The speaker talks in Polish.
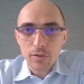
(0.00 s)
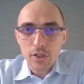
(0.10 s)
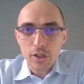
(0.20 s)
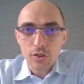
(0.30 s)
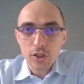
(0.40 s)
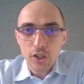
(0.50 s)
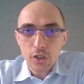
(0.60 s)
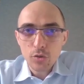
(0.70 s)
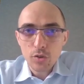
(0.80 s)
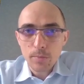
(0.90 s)
z czego
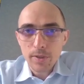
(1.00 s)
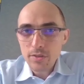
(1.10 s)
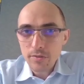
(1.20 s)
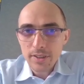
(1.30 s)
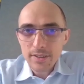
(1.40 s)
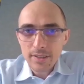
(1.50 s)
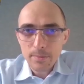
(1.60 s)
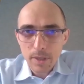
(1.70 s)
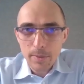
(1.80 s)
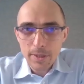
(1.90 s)
dziesięciu to pracownicy
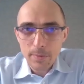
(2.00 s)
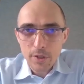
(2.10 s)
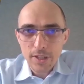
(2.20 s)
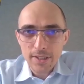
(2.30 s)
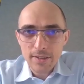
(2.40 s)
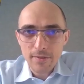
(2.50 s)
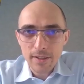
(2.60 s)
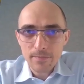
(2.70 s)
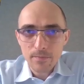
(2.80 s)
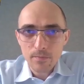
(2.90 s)

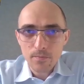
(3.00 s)
cyberbezpieczeństwa,